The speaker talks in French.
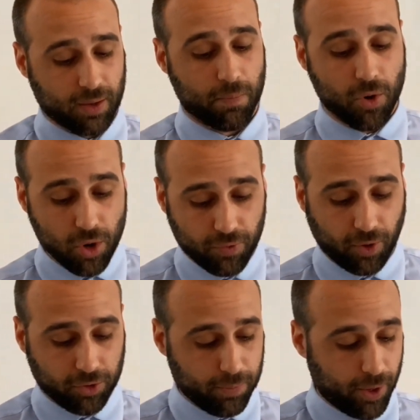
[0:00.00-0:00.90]
me
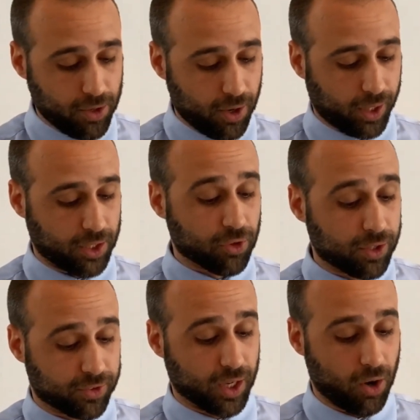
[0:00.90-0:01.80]
levant de bonne heure, et je
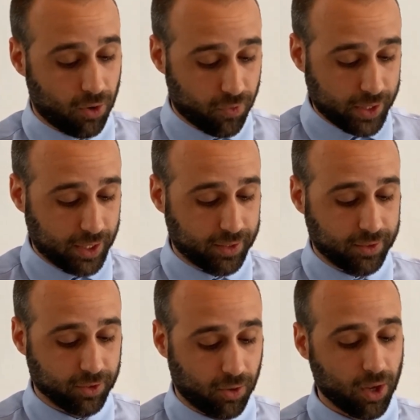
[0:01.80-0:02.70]
les ai envoyés
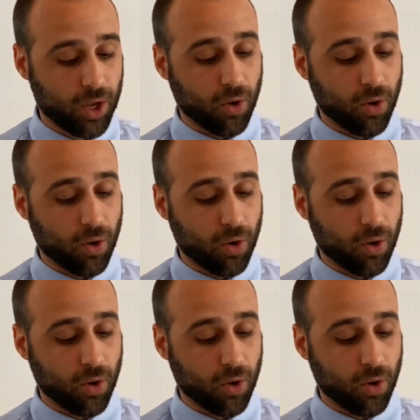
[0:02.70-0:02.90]
disant,